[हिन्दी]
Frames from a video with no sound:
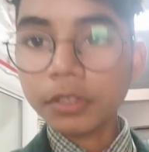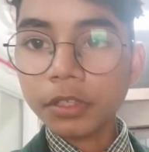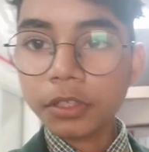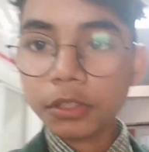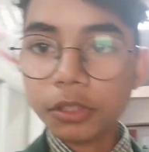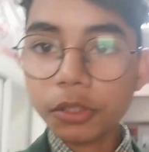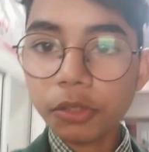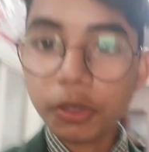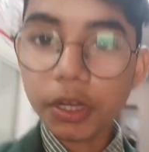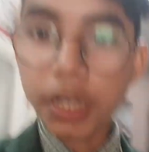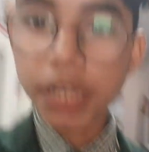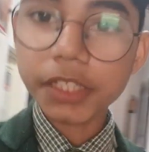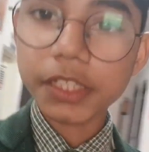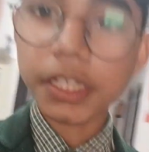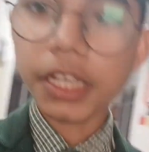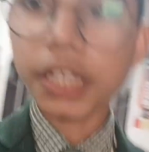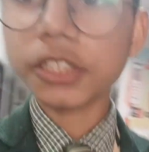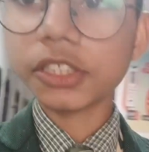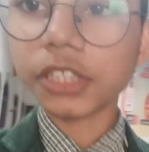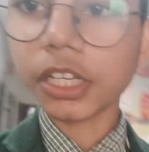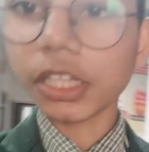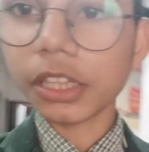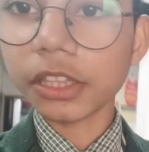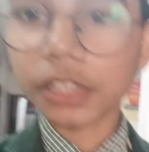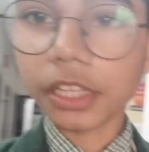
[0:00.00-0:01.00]
तो गैस यहाँ
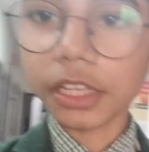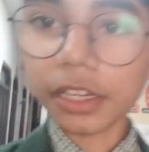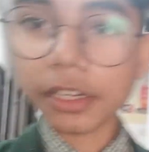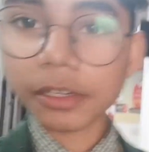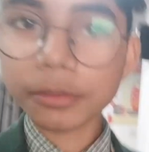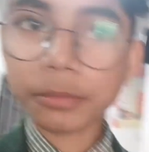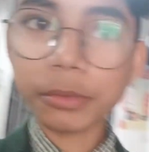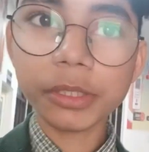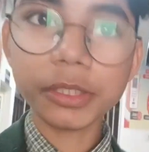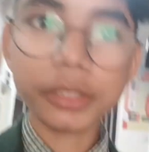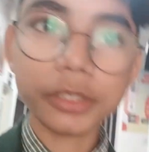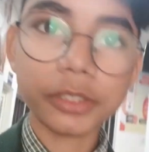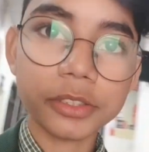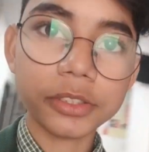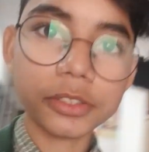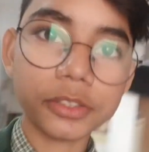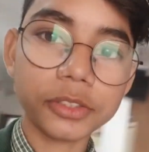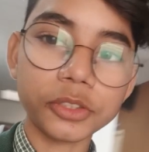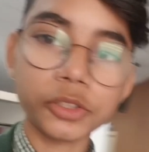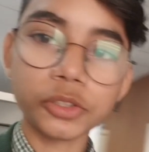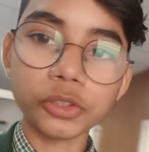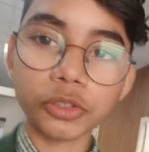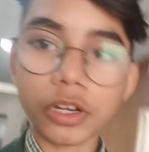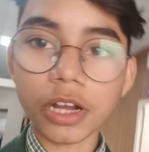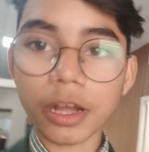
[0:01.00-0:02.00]
चलते हैं अब
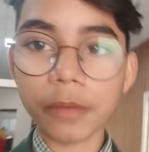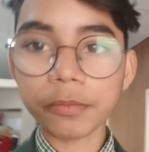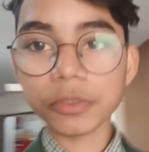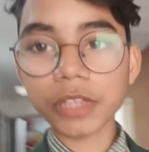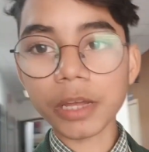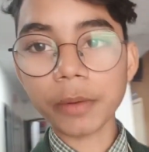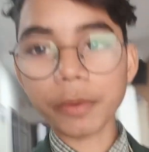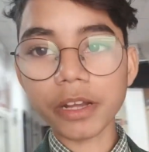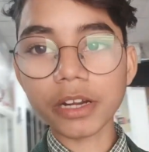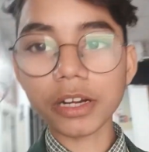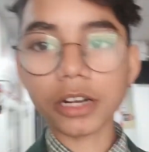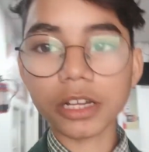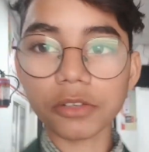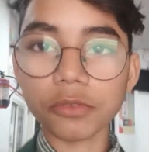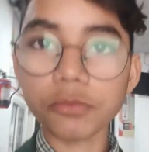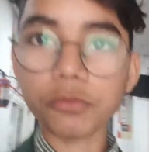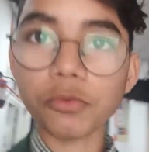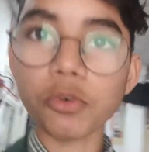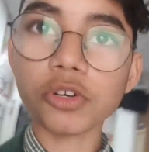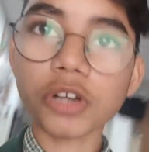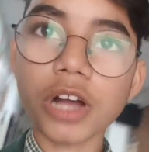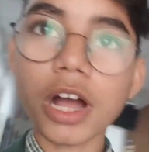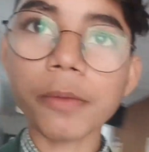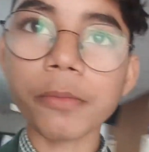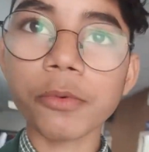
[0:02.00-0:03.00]
जो काम था हमारा वो
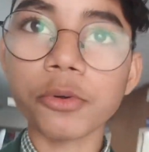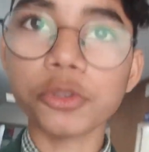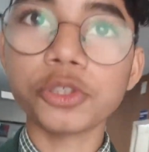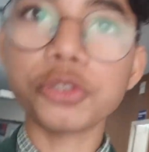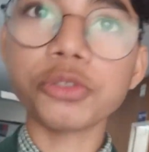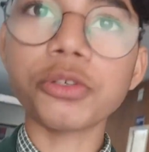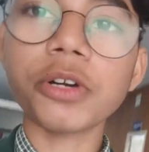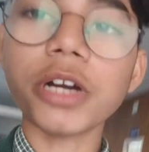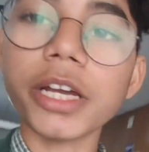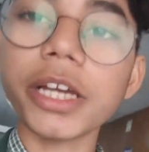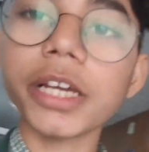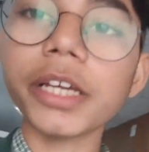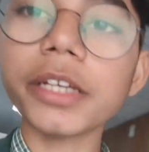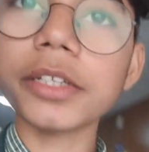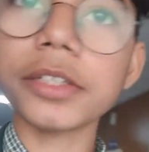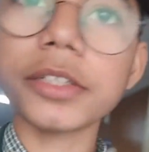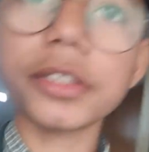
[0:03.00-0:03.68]
काम हो चुका है